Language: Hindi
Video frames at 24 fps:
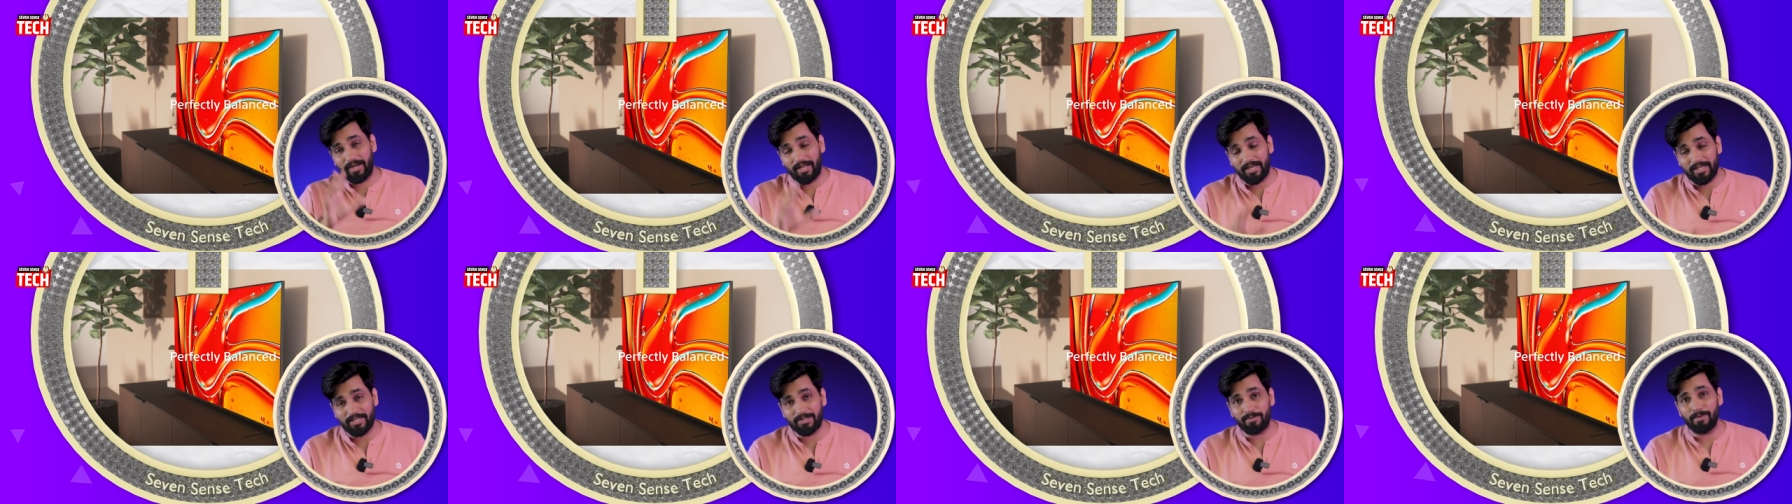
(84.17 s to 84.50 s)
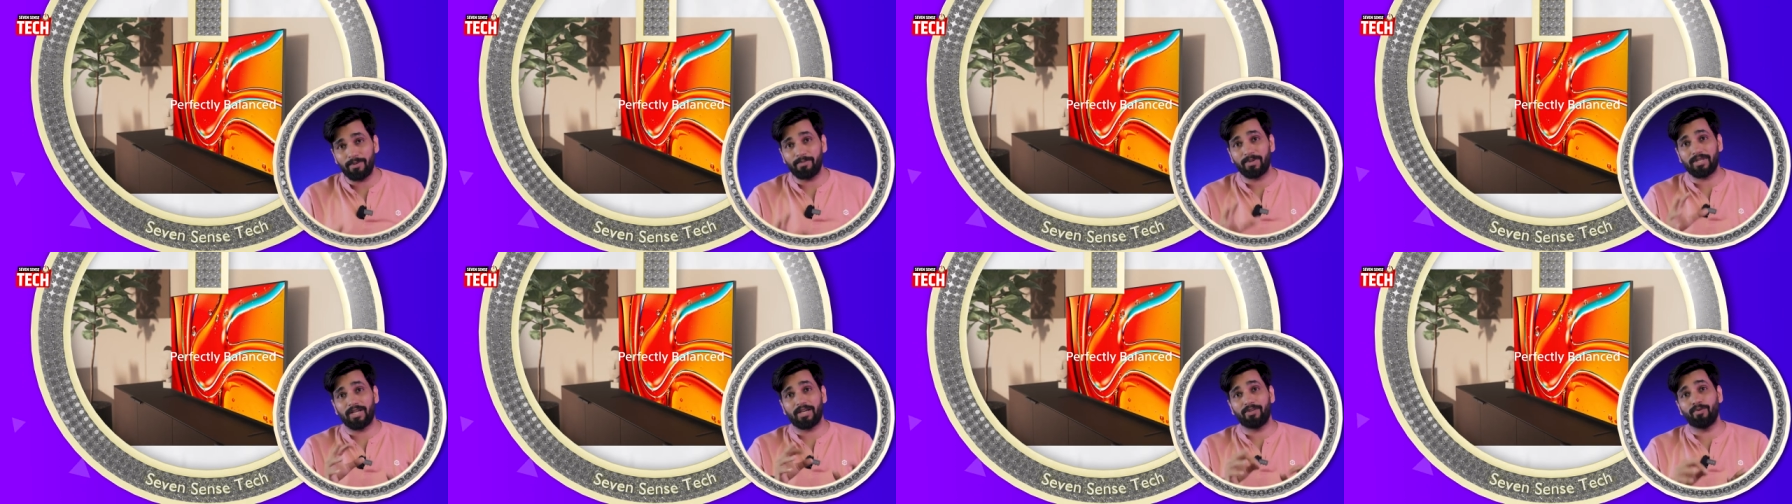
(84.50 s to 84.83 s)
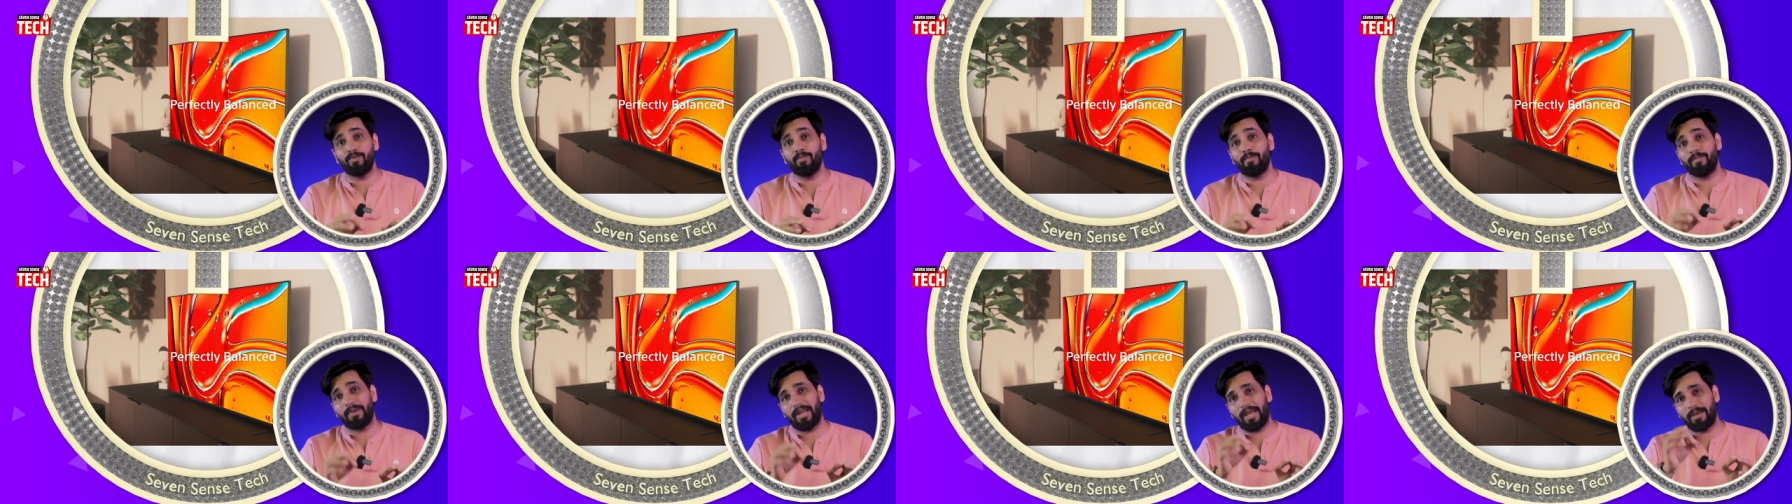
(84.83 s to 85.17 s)
बट इसमें बता
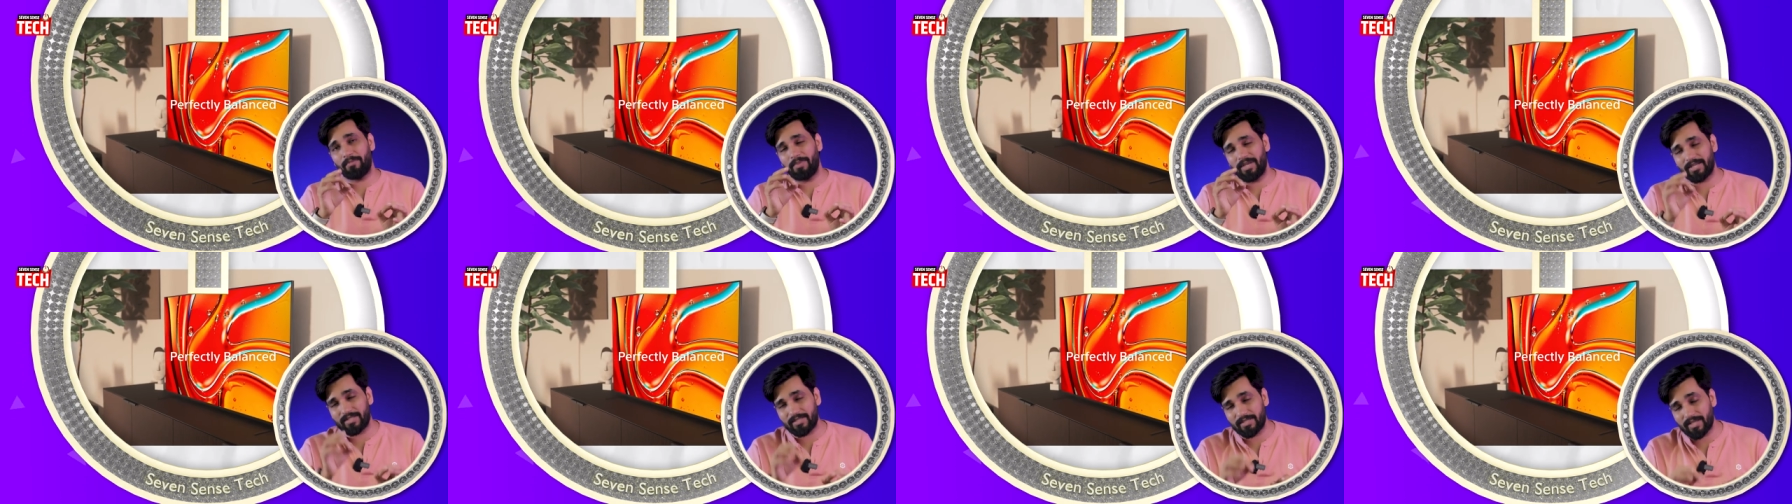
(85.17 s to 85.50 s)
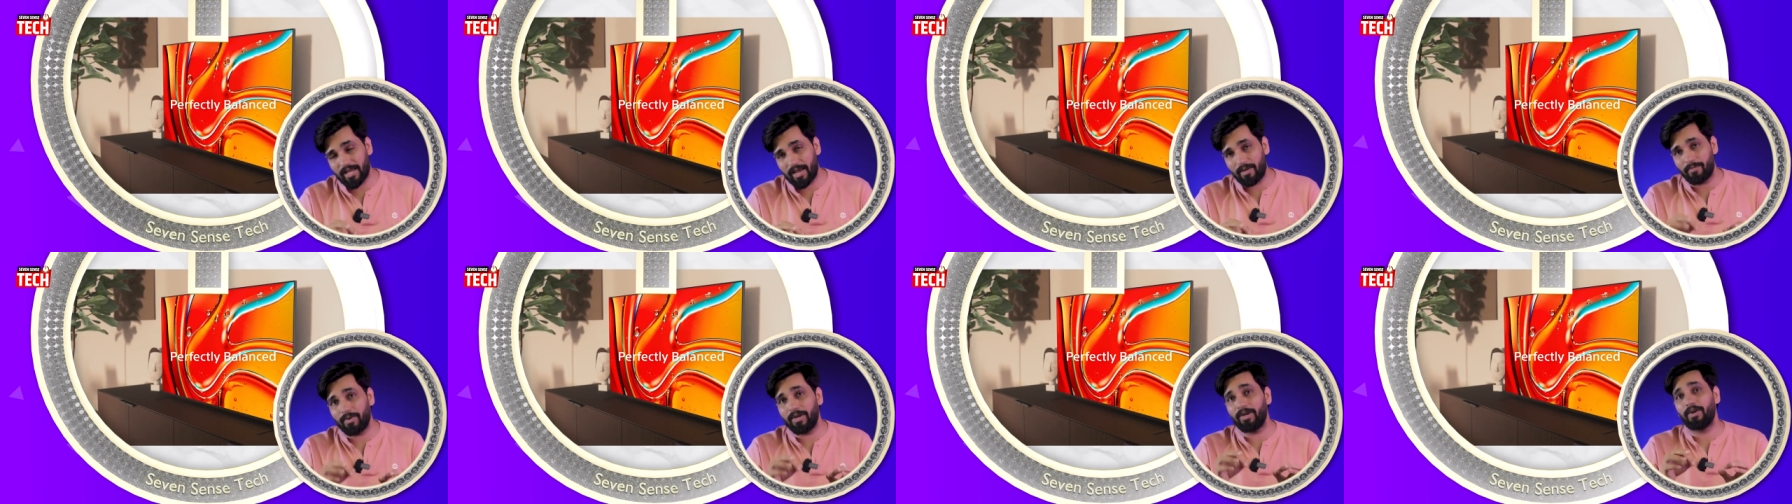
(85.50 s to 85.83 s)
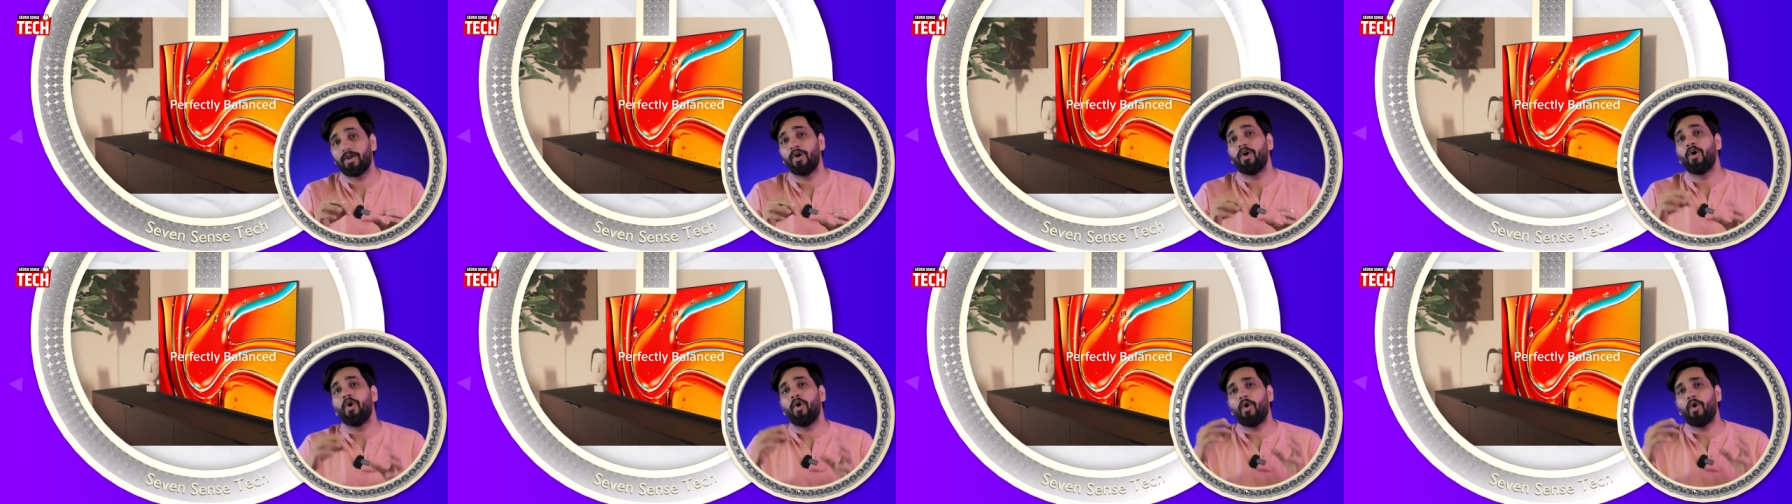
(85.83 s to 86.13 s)
दूं ब्रेविया सेवन